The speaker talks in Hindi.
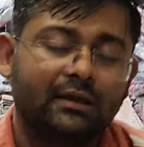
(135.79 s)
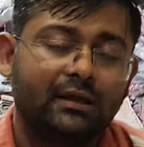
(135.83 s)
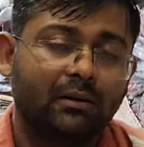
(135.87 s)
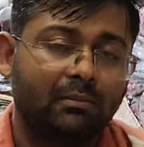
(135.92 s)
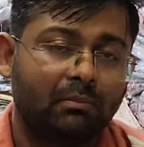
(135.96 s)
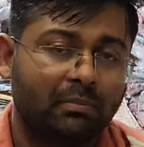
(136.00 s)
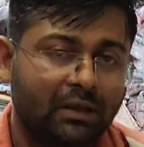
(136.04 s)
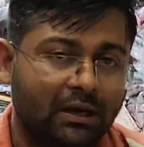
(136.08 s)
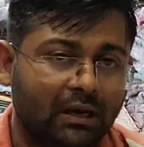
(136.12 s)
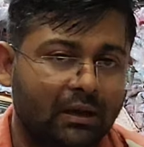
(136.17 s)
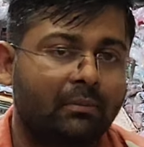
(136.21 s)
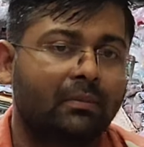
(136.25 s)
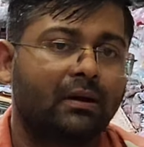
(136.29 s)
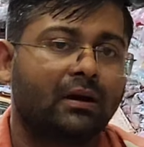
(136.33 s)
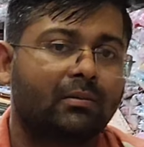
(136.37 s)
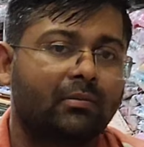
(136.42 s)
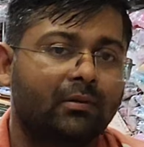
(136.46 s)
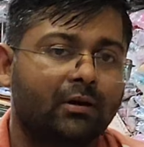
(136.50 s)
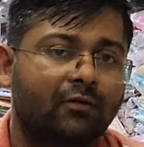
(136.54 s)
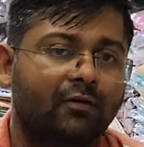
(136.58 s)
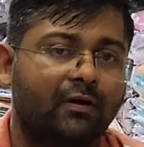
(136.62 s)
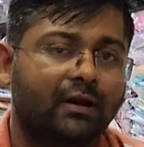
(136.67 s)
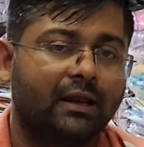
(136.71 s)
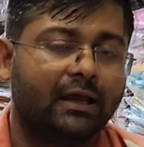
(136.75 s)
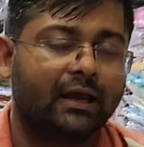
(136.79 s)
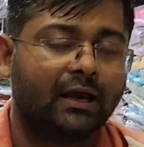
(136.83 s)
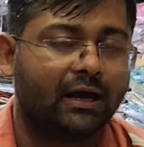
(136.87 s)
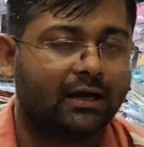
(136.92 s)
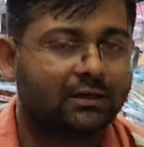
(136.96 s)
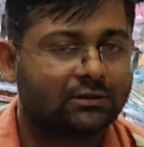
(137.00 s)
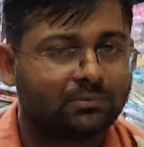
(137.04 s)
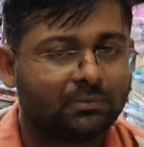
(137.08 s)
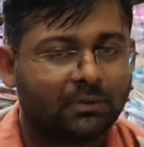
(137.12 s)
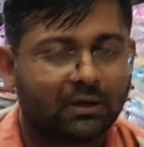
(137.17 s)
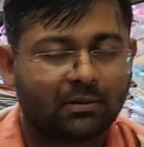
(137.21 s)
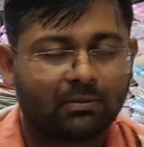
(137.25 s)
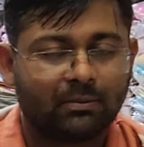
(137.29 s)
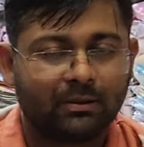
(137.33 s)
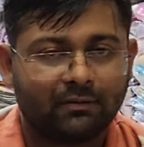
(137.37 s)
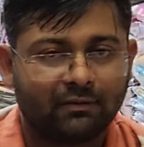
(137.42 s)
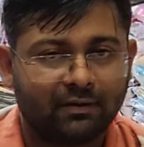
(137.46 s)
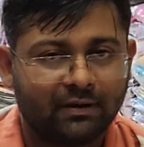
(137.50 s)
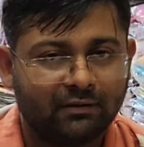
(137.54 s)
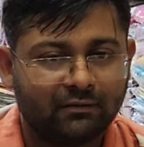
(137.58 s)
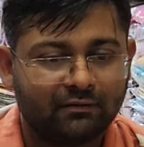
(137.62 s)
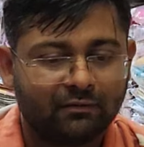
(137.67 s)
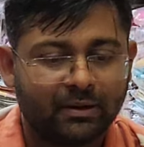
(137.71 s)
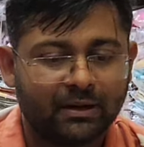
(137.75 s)
ये बिना मखमल वाले हैं आज मखमल
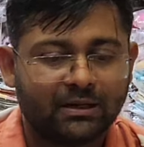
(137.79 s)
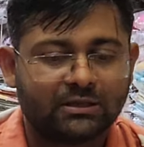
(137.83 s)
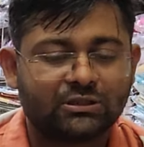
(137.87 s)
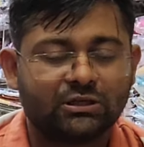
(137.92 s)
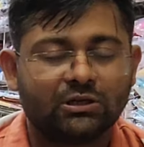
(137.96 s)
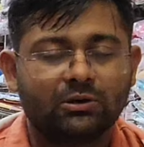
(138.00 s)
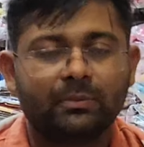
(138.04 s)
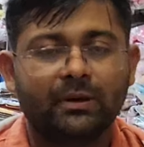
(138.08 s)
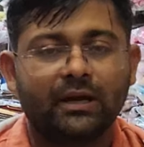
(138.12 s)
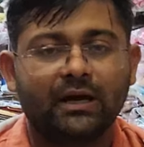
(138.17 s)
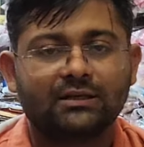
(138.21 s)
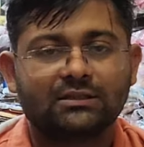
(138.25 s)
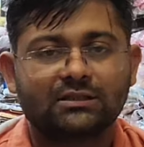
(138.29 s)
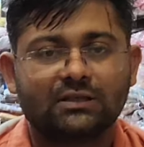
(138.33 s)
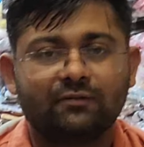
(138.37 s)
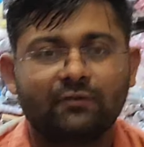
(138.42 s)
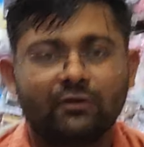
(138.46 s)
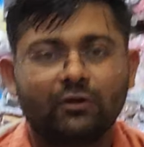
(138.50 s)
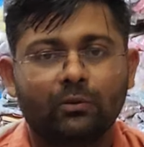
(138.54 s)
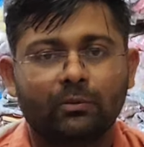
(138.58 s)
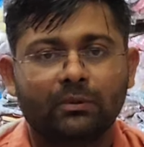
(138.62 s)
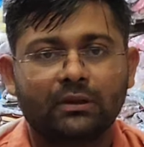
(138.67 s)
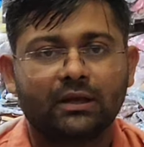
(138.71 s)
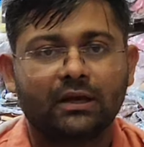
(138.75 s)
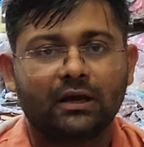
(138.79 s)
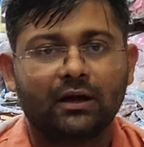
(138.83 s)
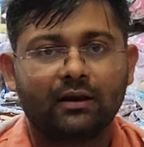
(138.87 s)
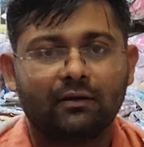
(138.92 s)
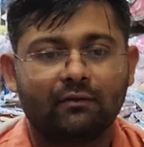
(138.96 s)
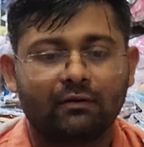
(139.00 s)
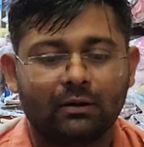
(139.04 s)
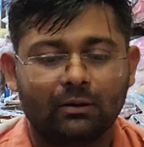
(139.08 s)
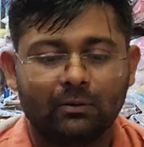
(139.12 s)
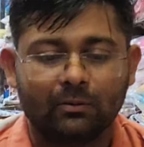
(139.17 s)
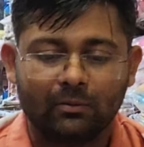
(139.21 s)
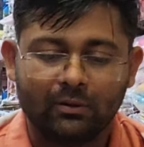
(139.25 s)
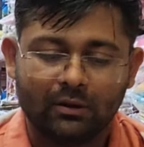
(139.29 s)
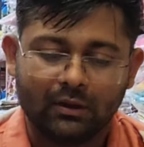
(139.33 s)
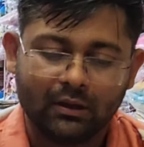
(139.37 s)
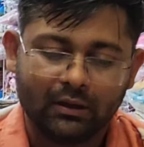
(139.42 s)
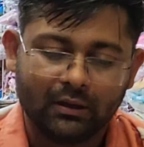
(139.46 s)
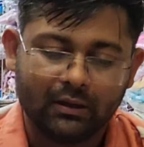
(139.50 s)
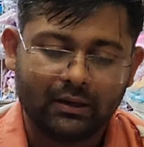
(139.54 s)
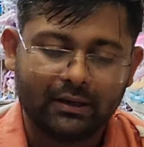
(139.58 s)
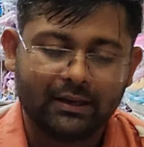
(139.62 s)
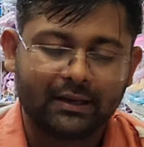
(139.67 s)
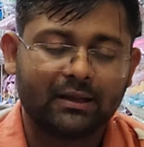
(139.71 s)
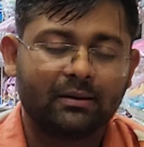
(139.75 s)
वाली बेडशीट भी आज की वीडियो में दिखाने वाला हूँ
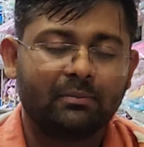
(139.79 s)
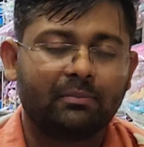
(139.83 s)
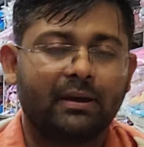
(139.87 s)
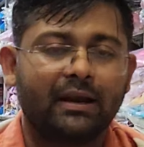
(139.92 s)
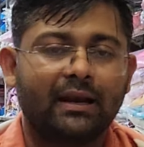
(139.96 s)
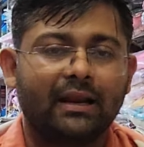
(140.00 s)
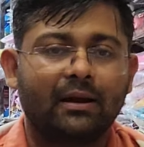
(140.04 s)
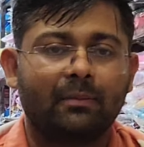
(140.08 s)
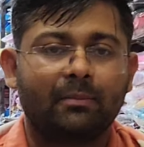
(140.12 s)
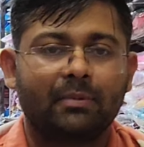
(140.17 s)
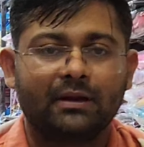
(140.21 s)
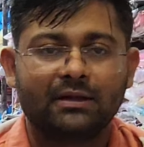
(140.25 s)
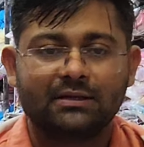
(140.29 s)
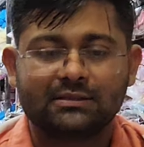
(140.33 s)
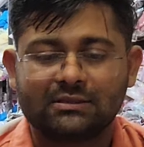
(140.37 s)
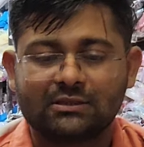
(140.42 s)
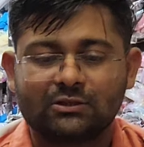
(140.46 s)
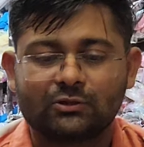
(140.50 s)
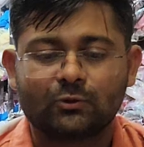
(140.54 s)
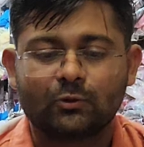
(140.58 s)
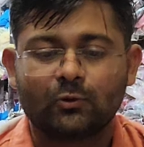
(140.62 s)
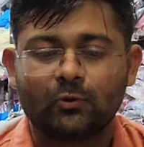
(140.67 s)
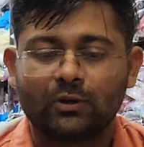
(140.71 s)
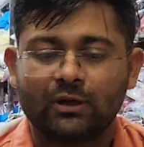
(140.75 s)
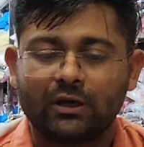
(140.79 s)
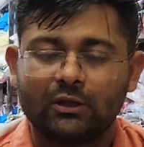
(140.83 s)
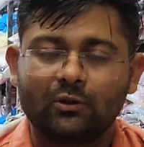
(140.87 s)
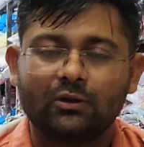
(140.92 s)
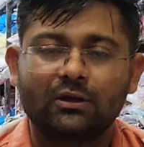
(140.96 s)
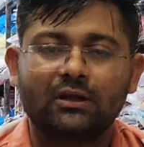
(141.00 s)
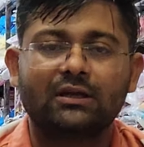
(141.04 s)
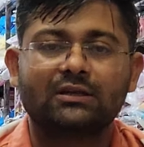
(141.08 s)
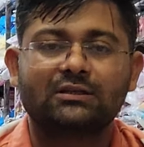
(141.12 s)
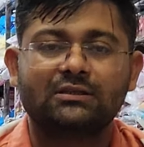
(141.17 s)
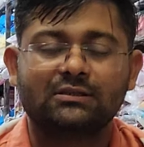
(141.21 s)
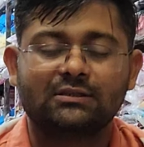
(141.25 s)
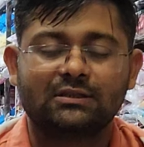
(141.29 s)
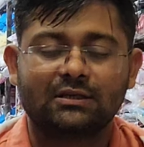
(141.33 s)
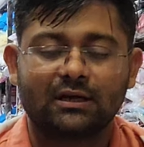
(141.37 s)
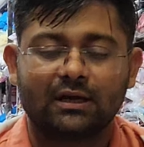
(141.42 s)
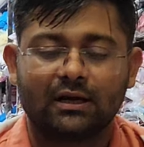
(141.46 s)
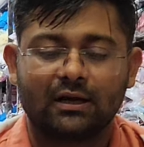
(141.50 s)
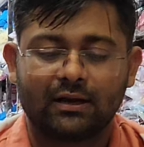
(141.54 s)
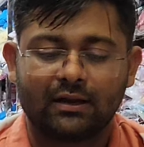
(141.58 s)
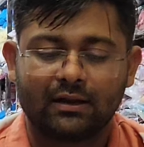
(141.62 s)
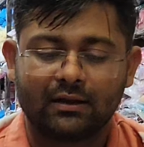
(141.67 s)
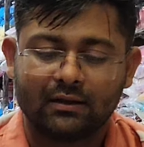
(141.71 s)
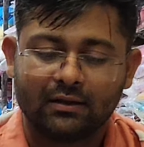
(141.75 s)
लेकिन पहले आपने इससे शुरू किया तो ये चीज़
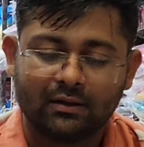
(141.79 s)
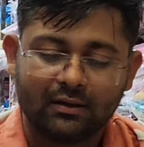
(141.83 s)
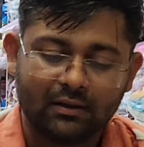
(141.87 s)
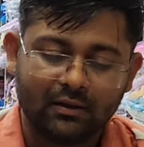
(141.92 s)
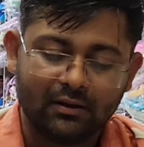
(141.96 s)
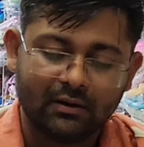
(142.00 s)
दिखा रहे हैं